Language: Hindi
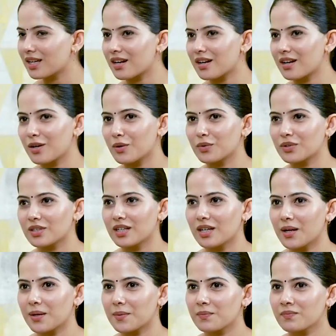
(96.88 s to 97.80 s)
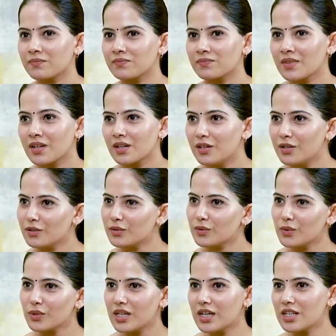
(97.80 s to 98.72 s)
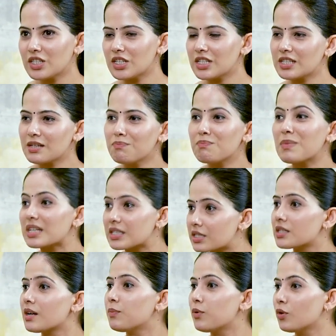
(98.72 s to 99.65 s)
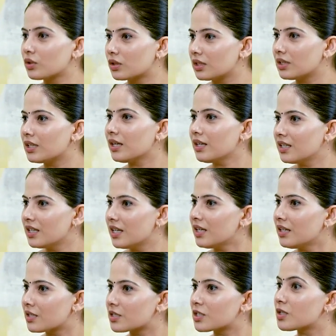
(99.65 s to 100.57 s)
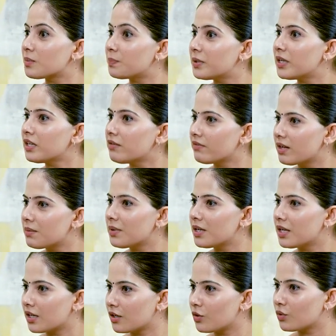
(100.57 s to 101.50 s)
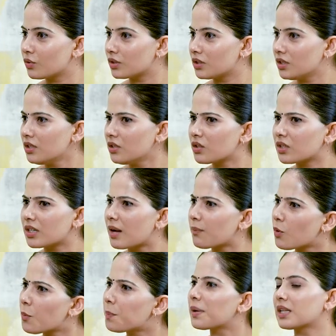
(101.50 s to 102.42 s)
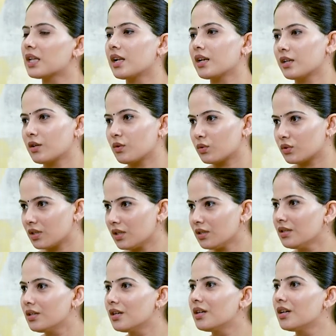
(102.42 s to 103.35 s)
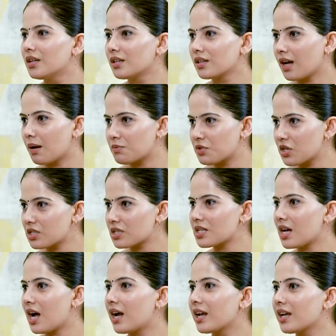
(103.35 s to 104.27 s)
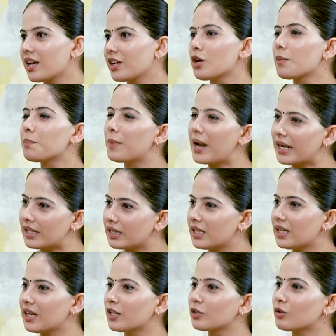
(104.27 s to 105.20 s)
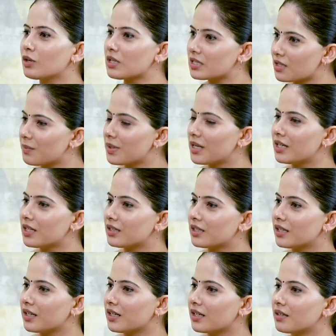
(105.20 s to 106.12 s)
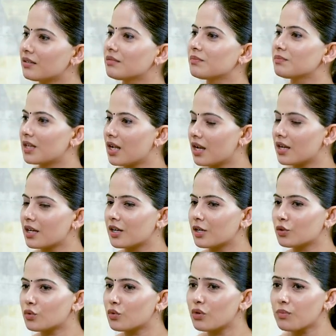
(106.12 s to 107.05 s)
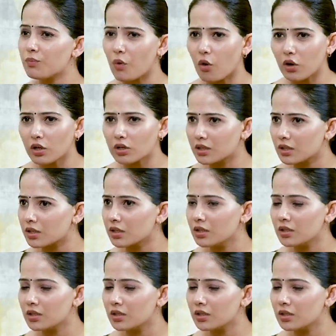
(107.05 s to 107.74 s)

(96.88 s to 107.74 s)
करने होते हैं तो ये चीज़ें मिक्सडअप होती है ये डिसिप्लिन वे में नहीं होती क्योंकि आपको पता नहीं होता आप जस्ट आए हैं तो आप बैठते हैं थोड़ा समय लेते हैं बनाने का तो कोई बहुत